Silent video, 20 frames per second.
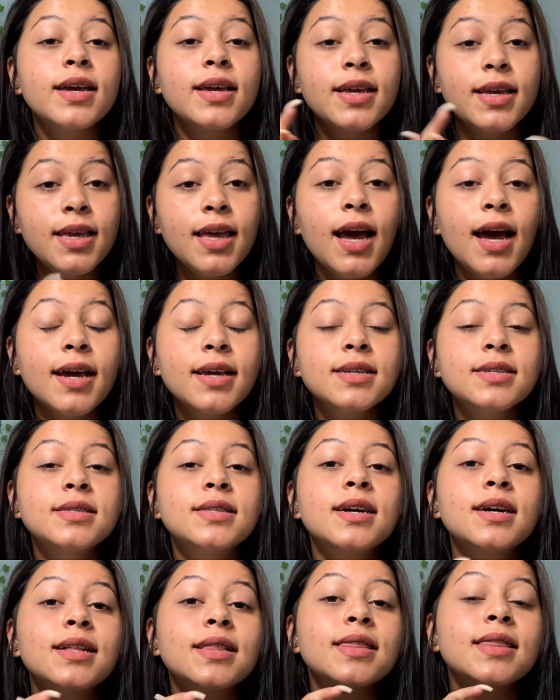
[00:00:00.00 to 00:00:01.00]
e
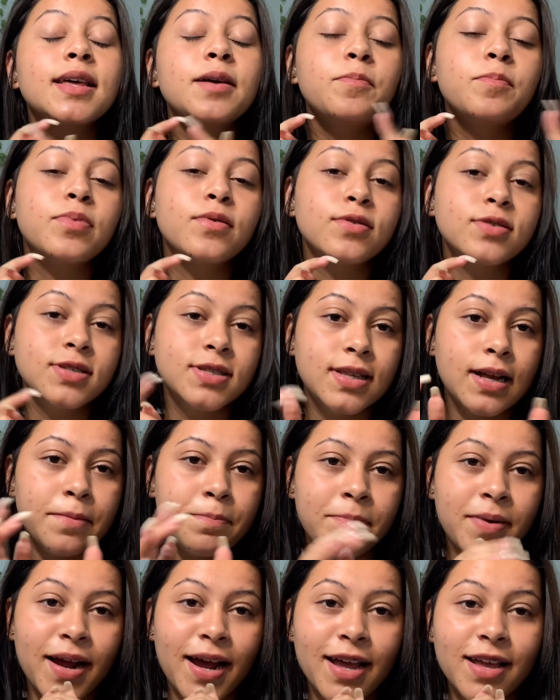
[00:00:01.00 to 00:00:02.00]
ainda depois da
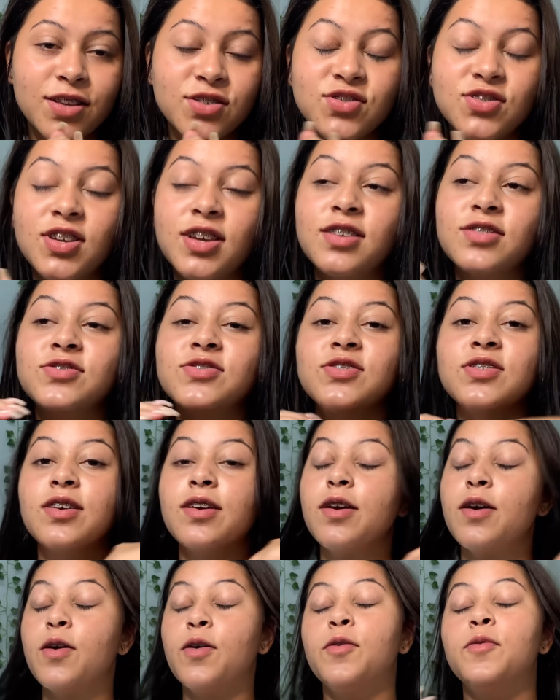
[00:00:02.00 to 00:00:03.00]
praia. Gente,
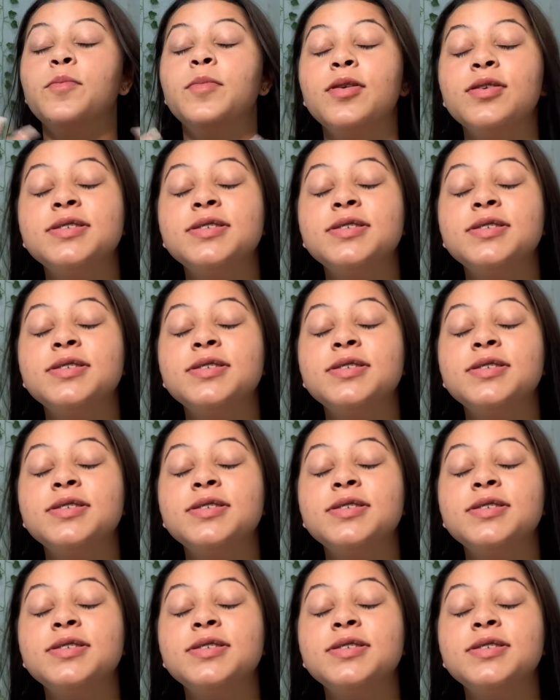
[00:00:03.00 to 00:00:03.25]
o meu